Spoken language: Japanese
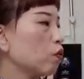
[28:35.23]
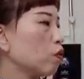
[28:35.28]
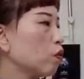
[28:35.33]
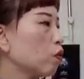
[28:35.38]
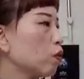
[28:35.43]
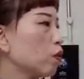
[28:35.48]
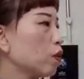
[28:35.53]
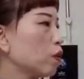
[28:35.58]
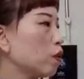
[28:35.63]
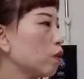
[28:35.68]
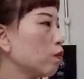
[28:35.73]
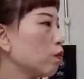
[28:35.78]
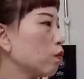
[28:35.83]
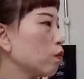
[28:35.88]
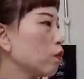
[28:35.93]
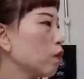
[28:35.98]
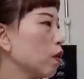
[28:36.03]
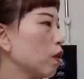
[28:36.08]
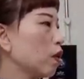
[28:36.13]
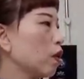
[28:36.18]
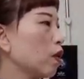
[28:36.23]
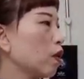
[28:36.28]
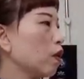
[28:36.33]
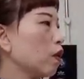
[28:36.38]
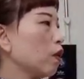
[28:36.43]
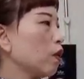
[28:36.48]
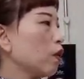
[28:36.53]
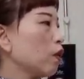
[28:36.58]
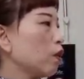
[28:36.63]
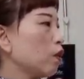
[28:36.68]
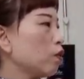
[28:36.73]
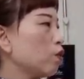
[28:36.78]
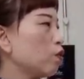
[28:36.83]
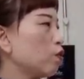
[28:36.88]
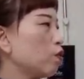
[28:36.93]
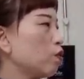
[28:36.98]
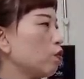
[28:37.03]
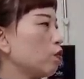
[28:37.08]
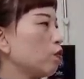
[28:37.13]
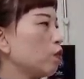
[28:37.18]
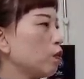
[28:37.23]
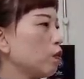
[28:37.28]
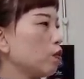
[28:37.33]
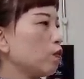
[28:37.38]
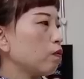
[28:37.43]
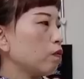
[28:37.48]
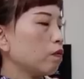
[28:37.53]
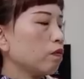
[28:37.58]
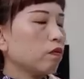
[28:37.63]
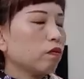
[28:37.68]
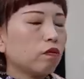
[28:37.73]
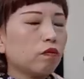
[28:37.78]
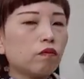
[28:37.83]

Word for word: の腰紐で十分